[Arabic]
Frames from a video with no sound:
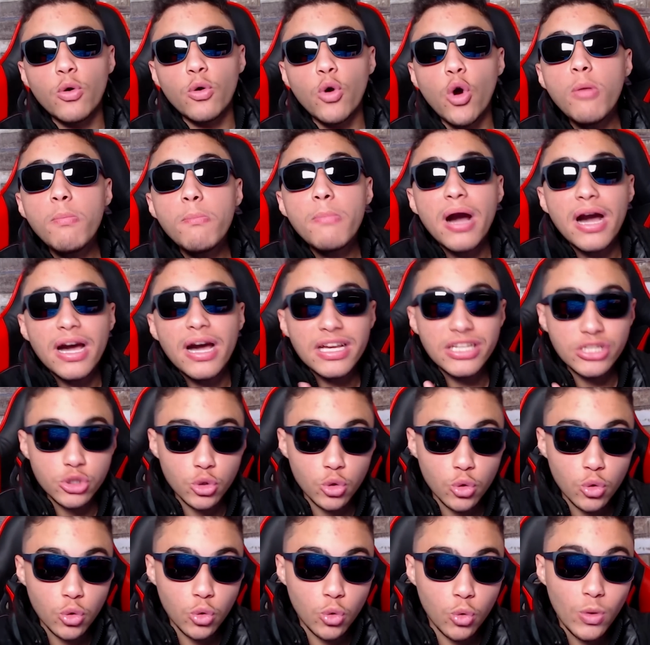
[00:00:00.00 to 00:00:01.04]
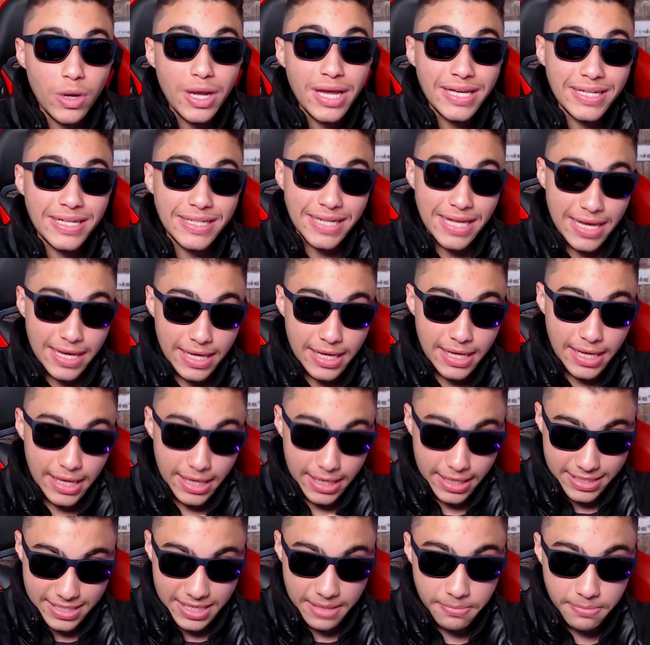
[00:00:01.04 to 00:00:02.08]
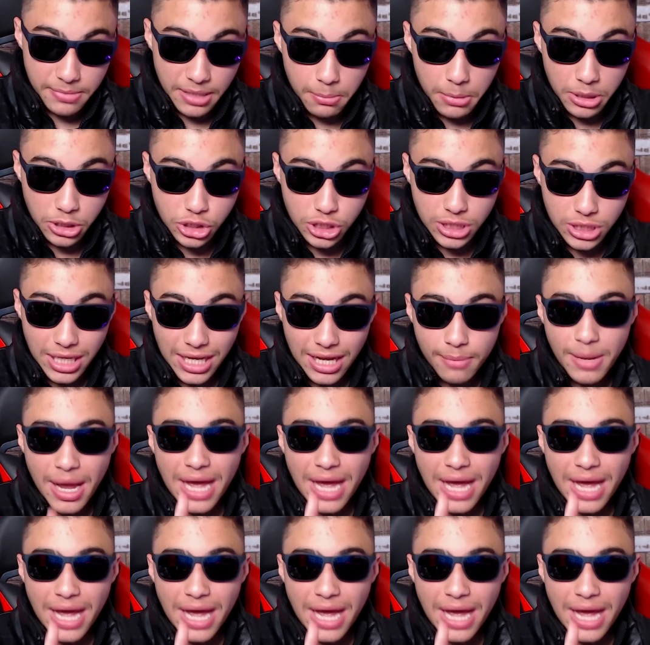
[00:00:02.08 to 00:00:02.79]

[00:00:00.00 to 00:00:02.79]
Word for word: لو هم خسروا واحنا كسبنا الماتش ده يا